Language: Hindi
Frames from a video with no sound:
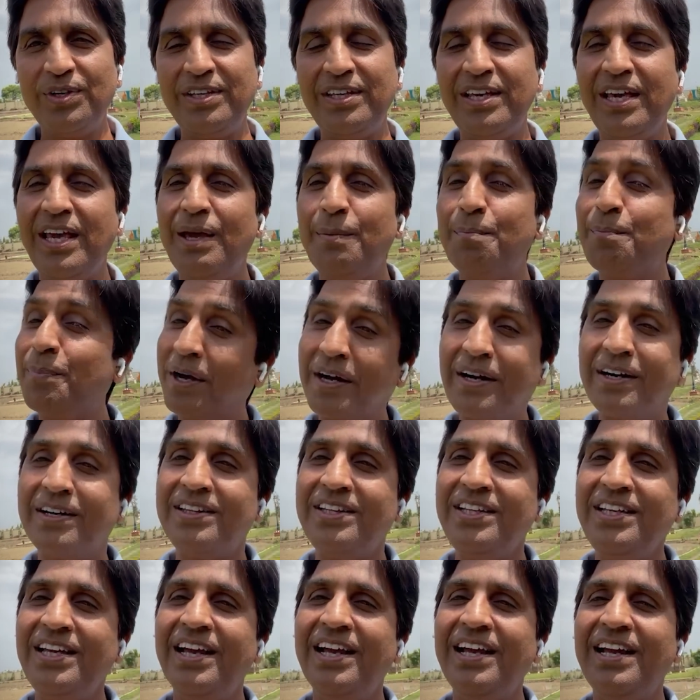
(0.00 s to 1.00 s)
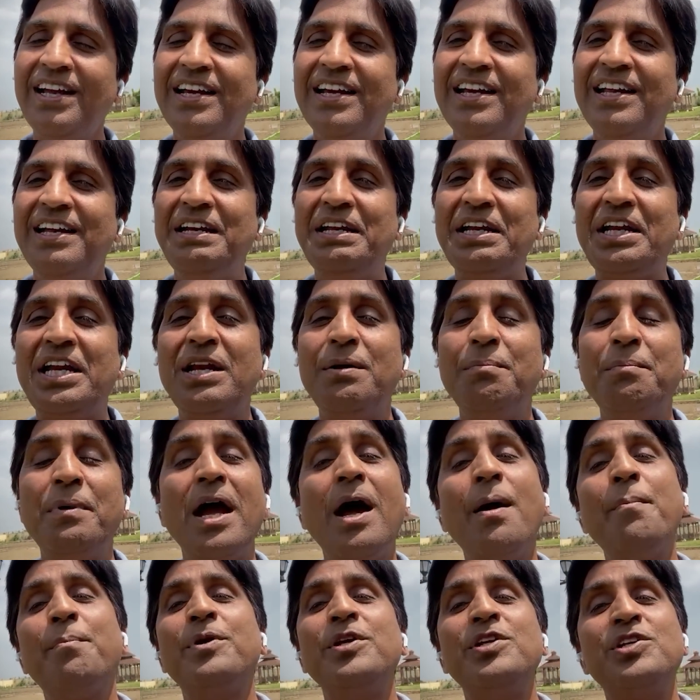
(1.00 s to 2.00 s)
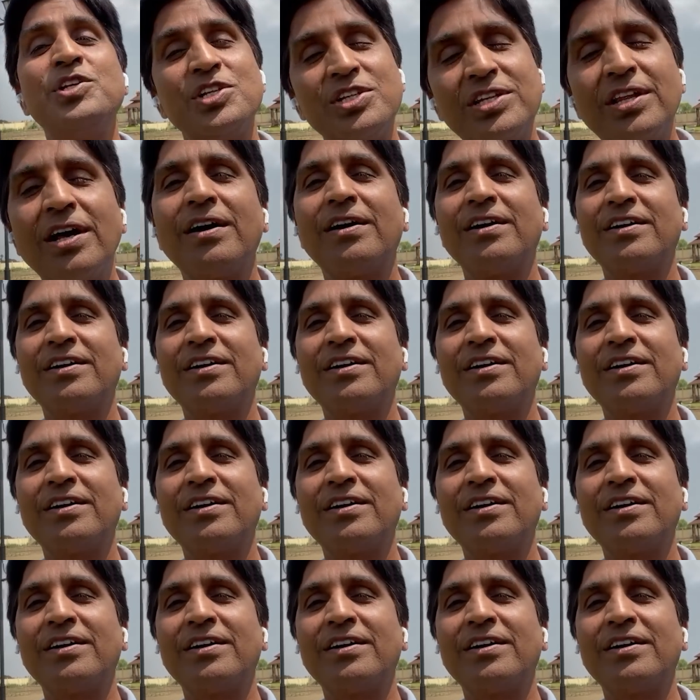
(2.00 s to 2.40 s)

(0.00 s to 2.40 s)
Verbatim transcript: ये प्रकृति है लेकिन मैं आपकी चिंता